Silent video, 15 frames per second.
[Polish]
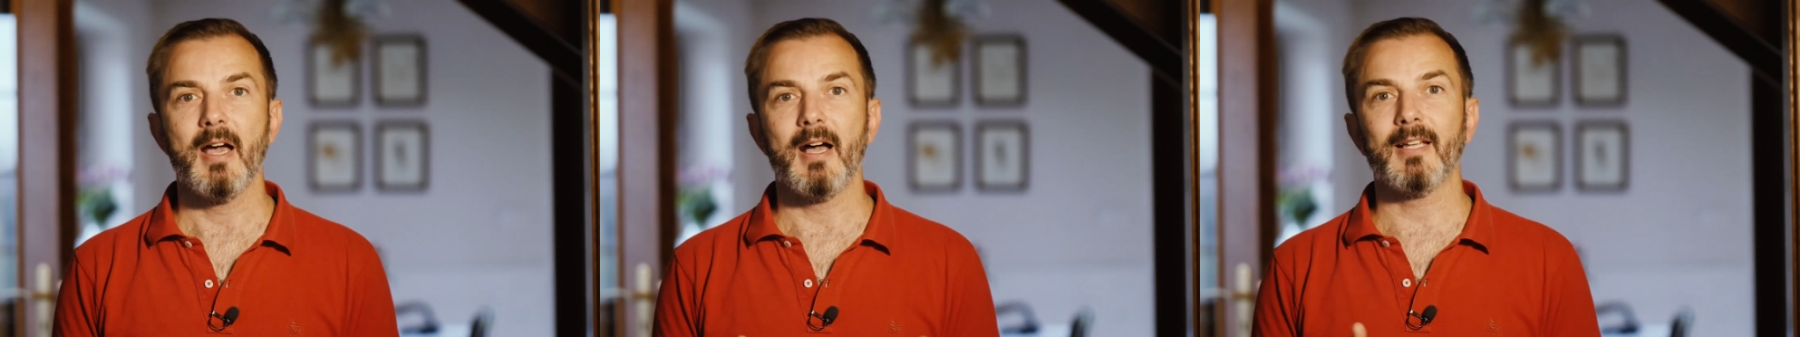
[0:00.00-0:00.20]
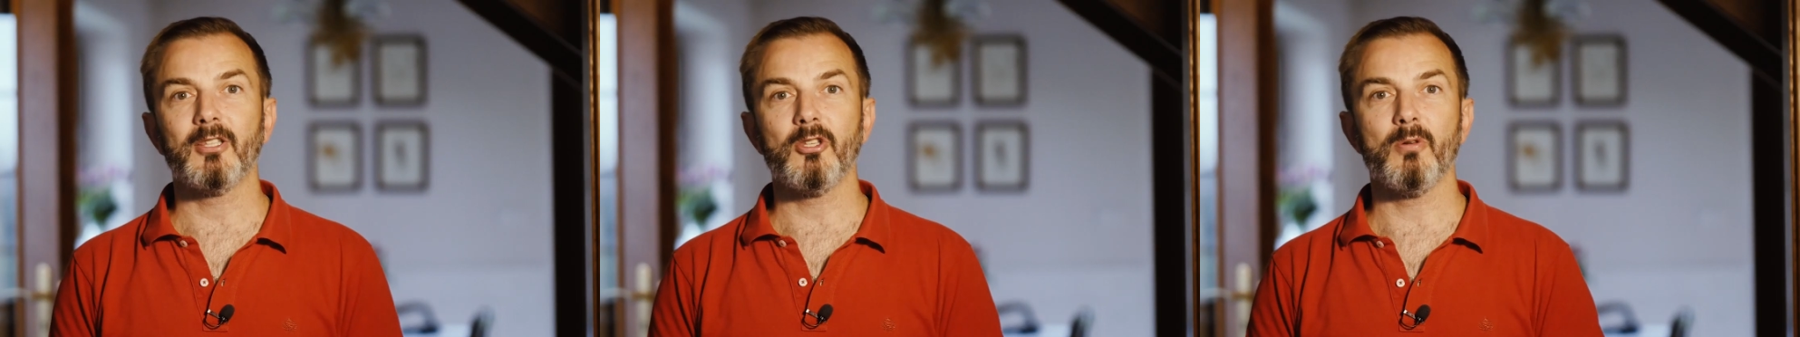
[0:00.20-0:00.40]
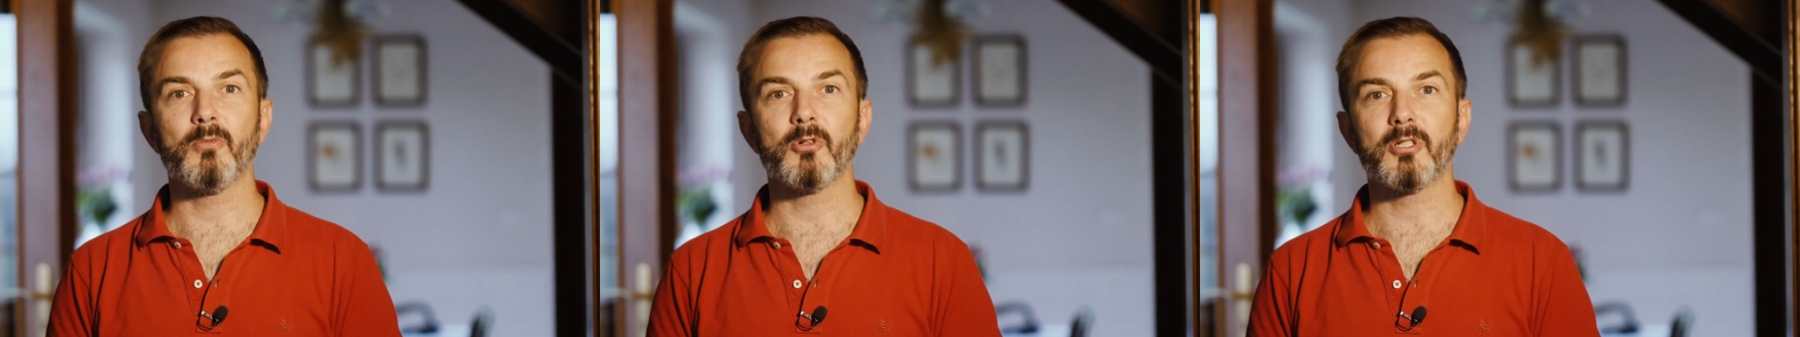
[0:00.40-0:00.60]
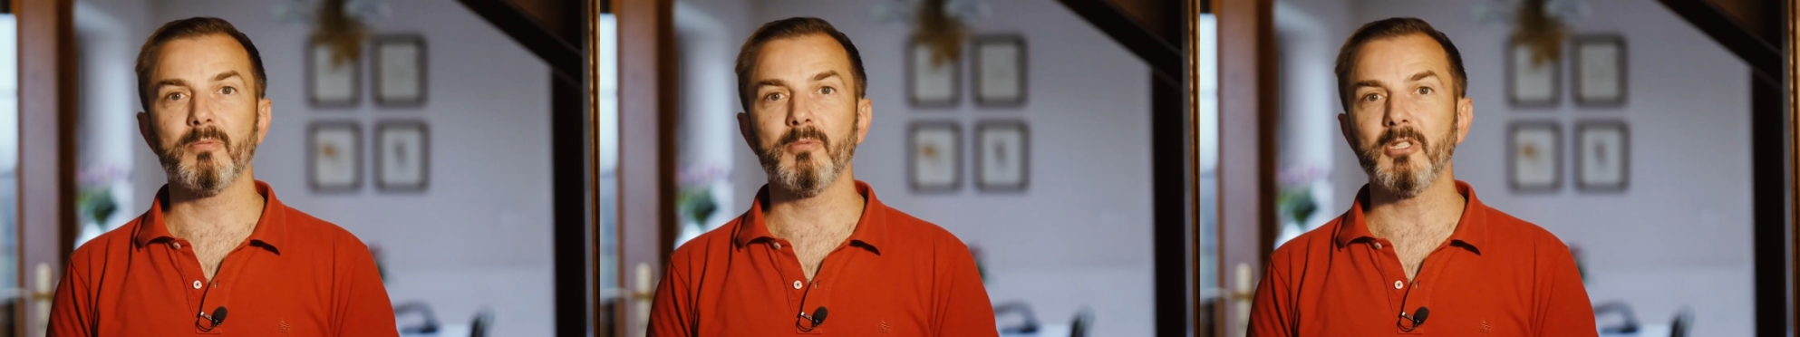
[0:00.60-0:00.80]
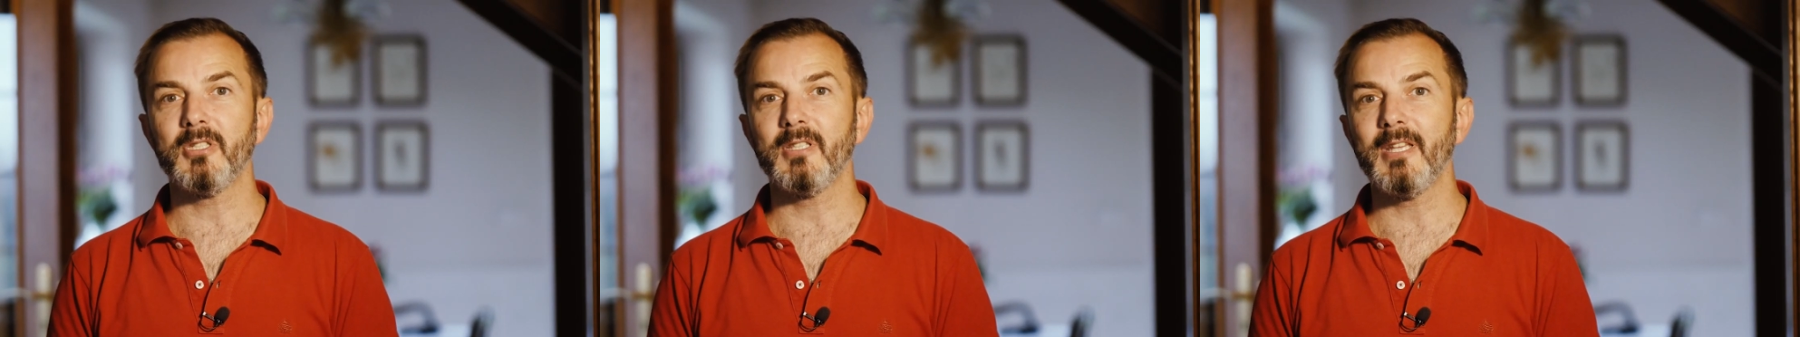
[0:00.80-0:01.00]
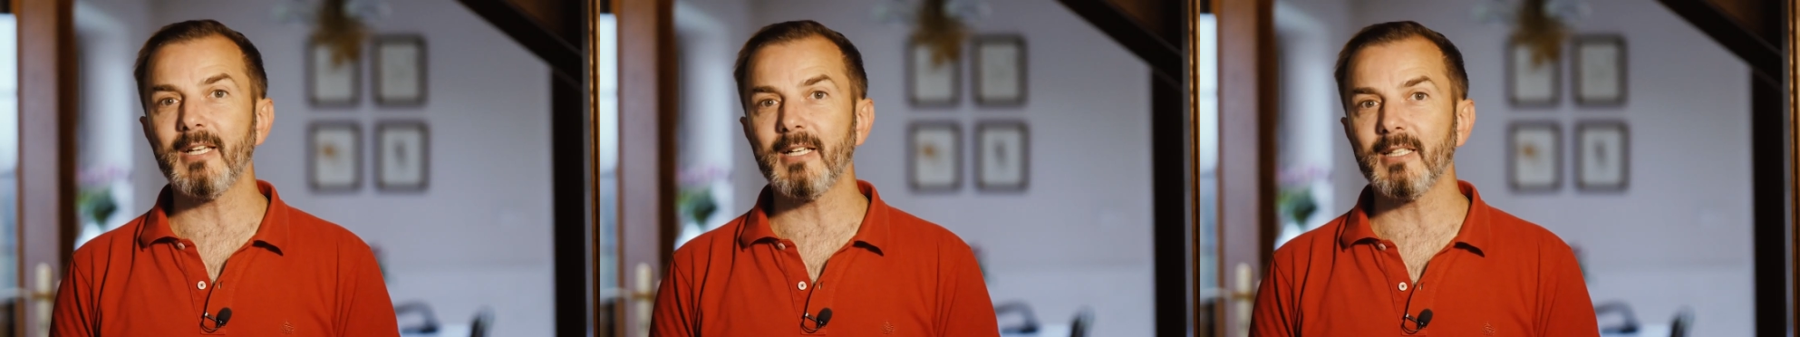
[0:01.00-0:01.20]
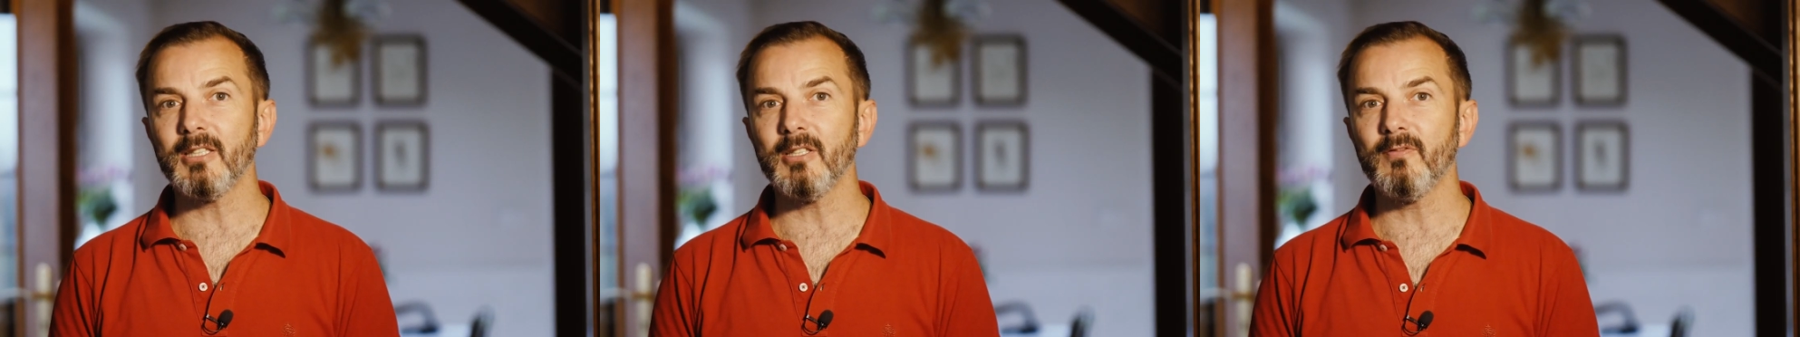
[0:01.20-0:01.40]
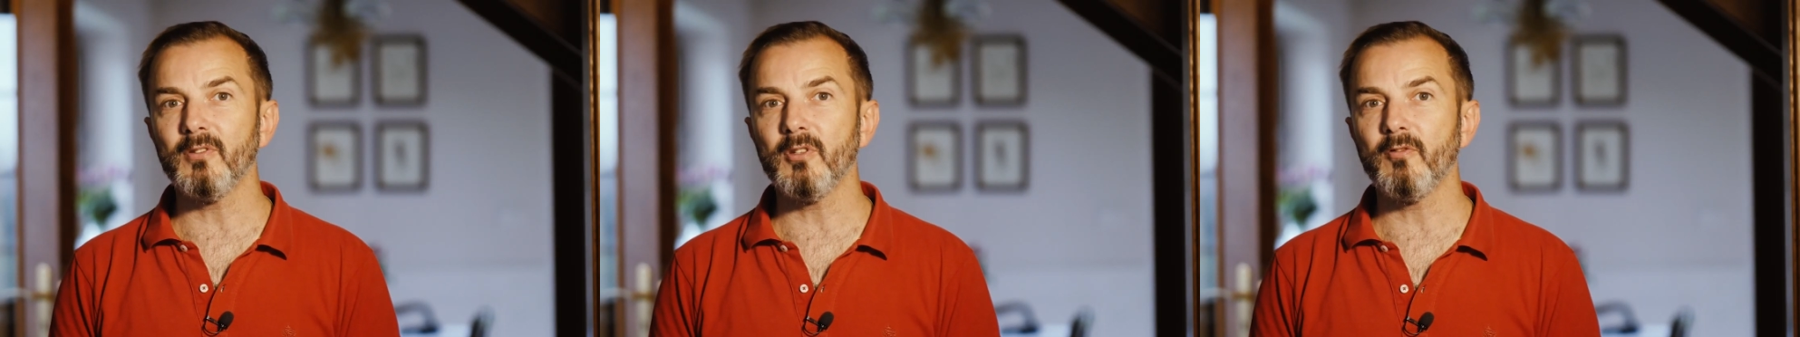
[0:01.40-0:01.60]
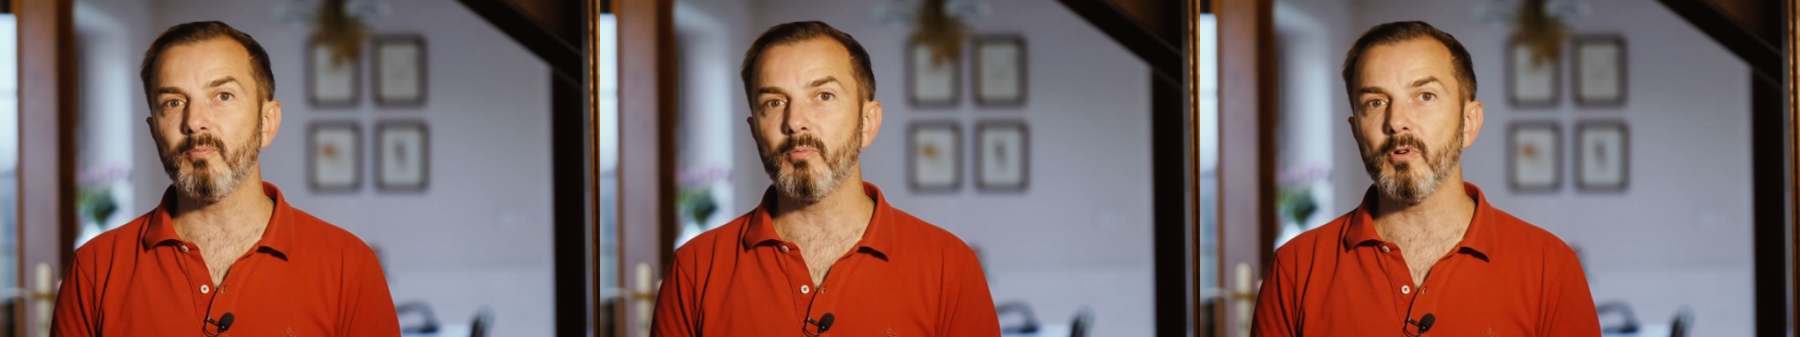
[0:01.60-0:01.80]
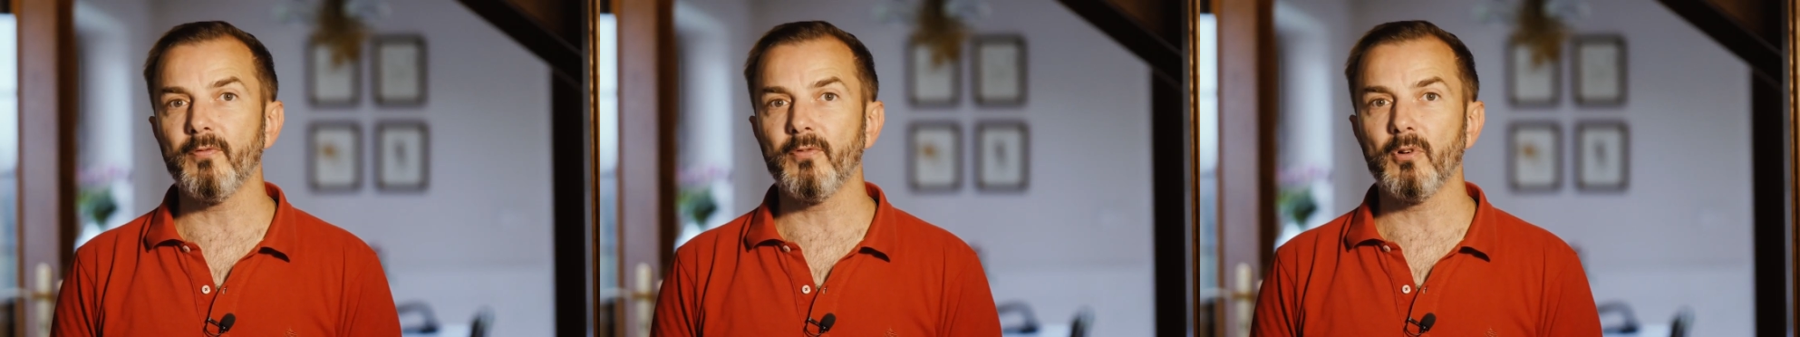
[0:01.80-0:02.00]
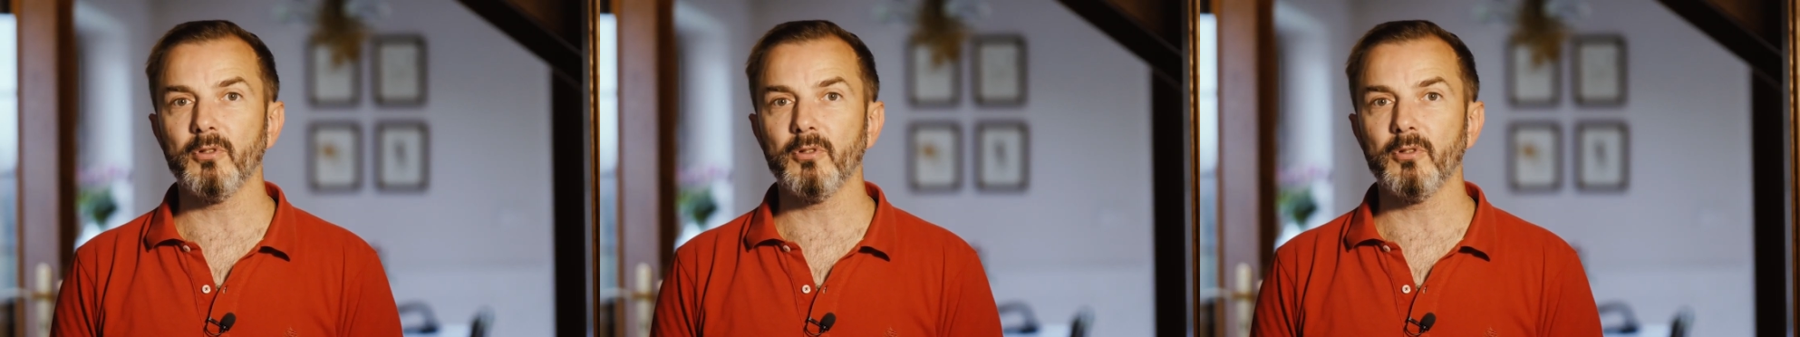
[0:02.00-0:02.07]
a to może mieć negatywny wpływ